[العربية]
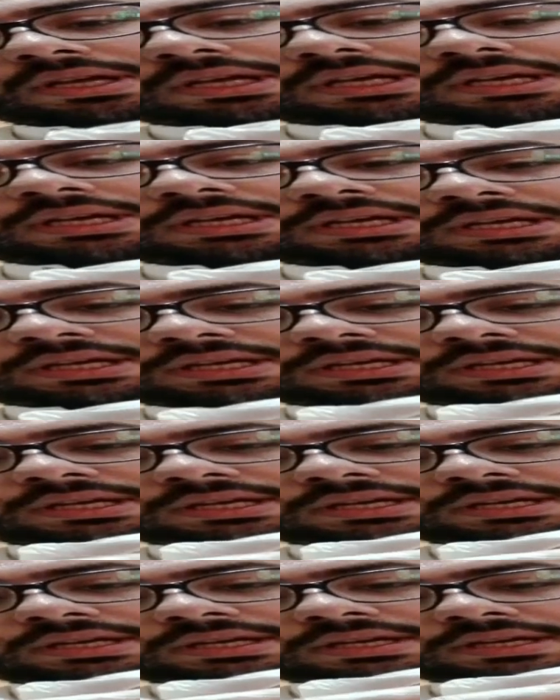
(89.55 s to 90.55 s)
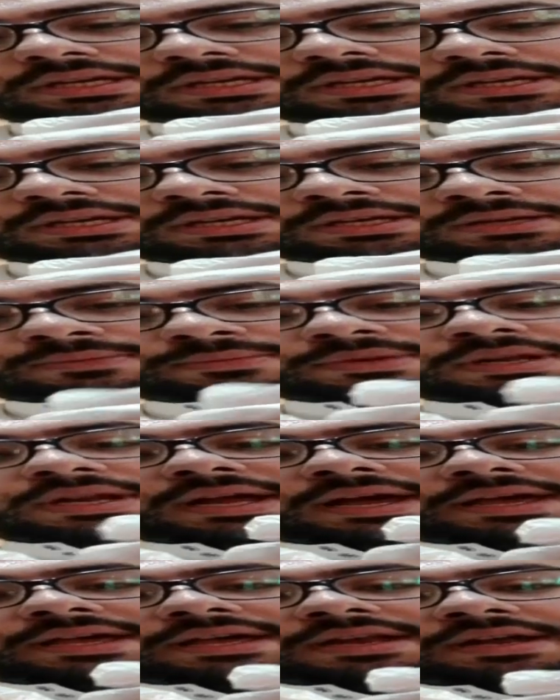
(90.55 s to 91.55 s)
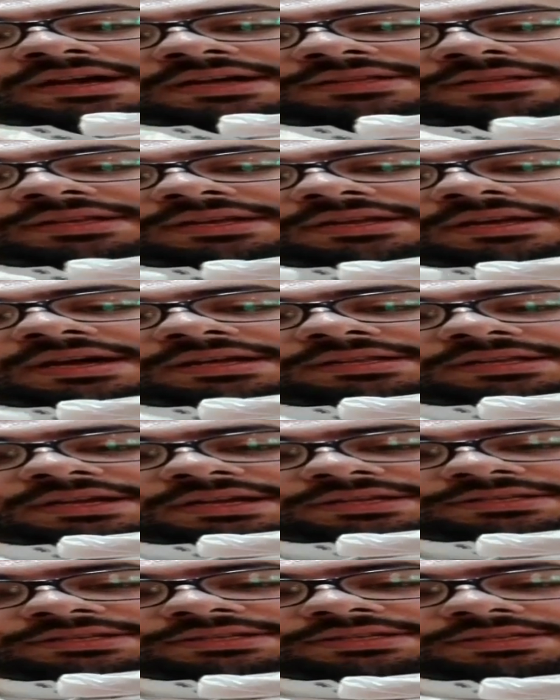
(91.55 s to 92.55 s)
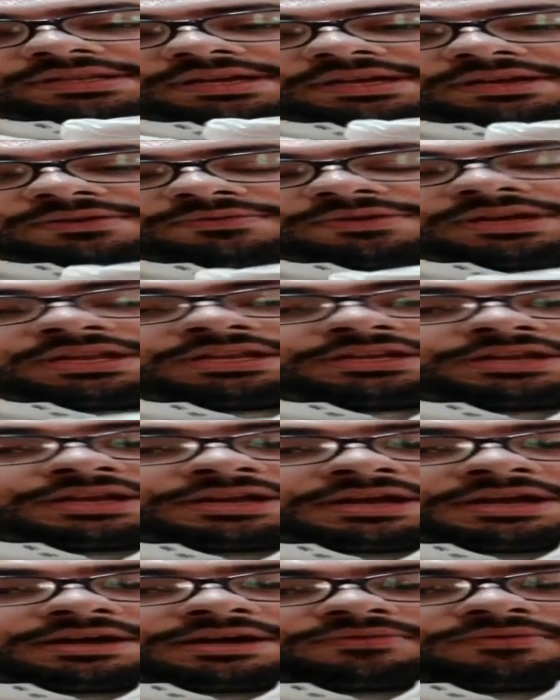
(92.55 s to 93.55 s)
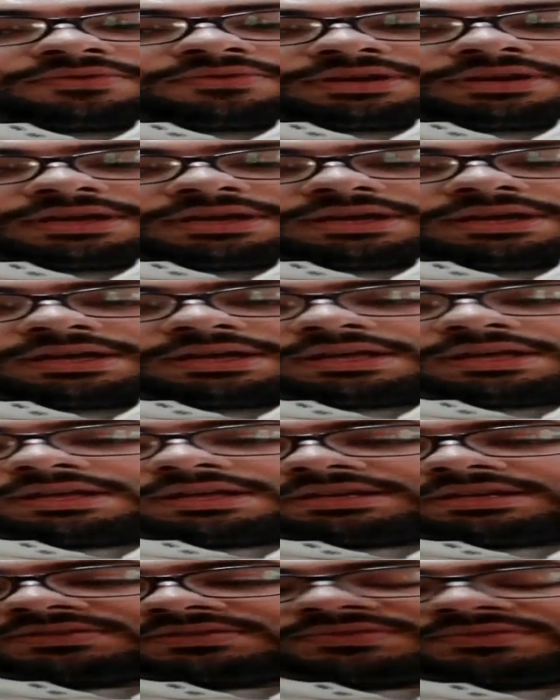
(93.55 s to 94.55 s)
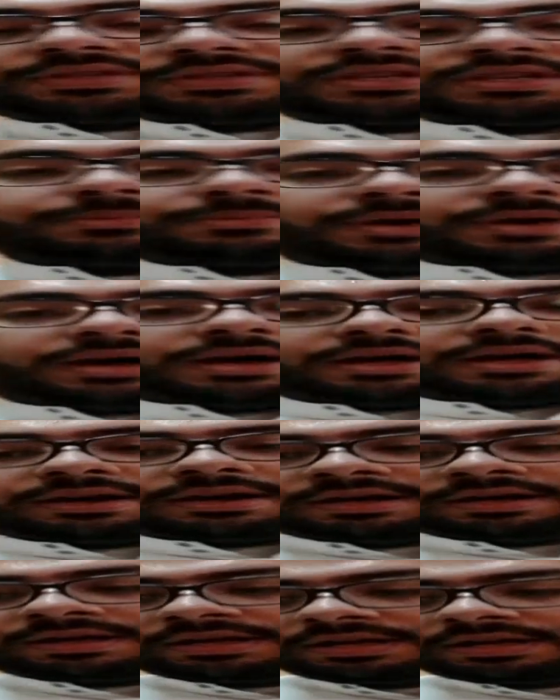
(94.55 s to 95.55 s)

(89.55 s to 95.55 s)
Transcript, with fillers: آآ آه، من العينات النادرة جدا وكلنا نعرف أن إسفنج البحر